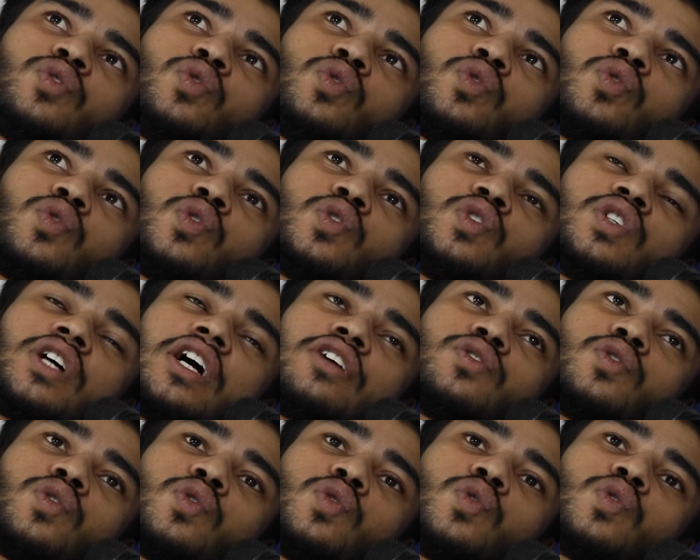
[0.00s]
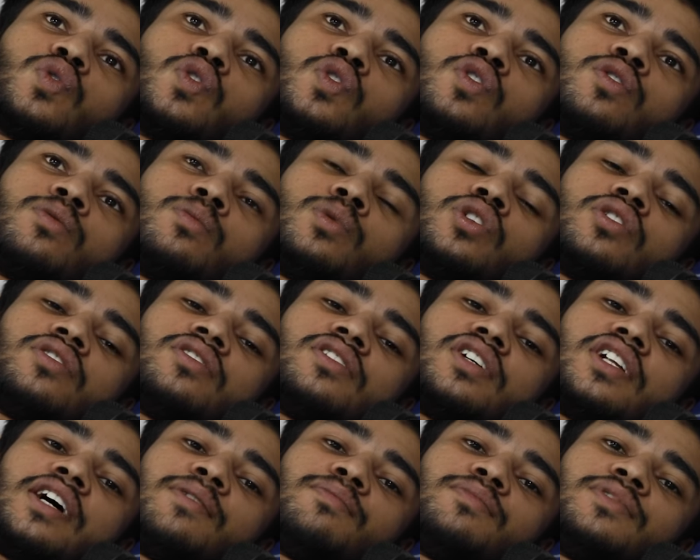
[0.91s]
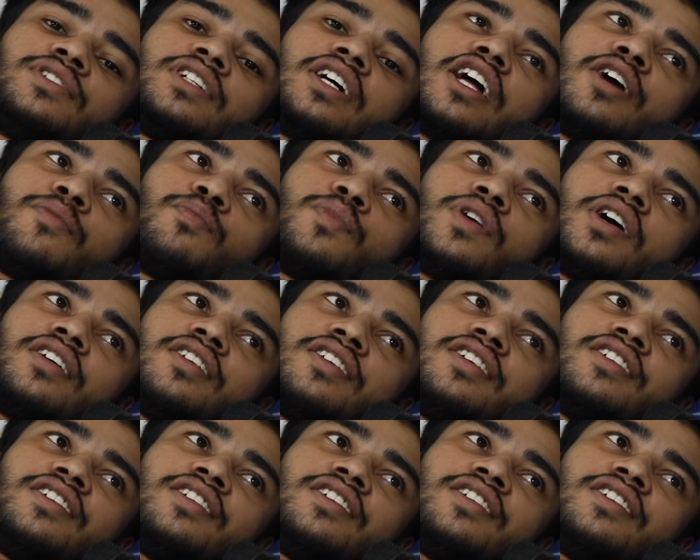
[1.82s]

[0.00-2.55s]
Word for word: সত্তর ষাট সত্তর জনের মতো ছিলাম যারা আমরা